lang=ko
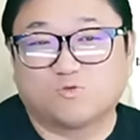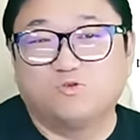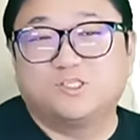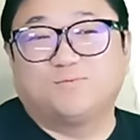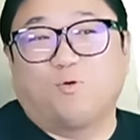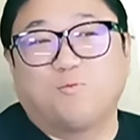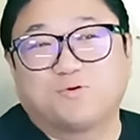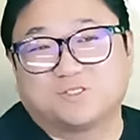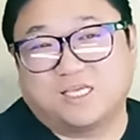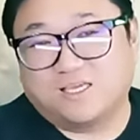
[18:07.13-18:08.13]

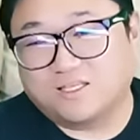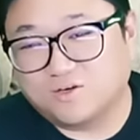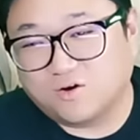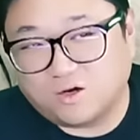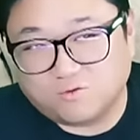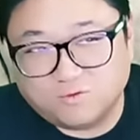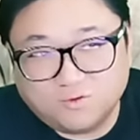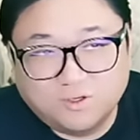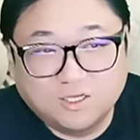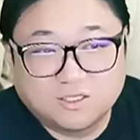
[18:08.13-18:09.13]
95% 세일에
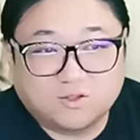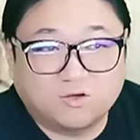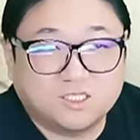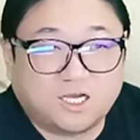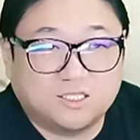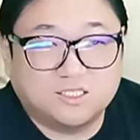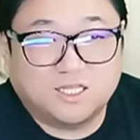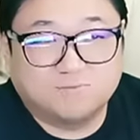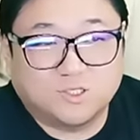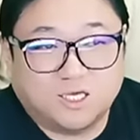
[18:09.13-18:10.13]
들어가고 더 시간이
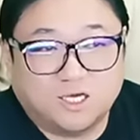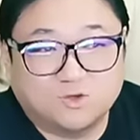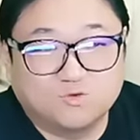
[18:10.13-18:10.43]
지납니다.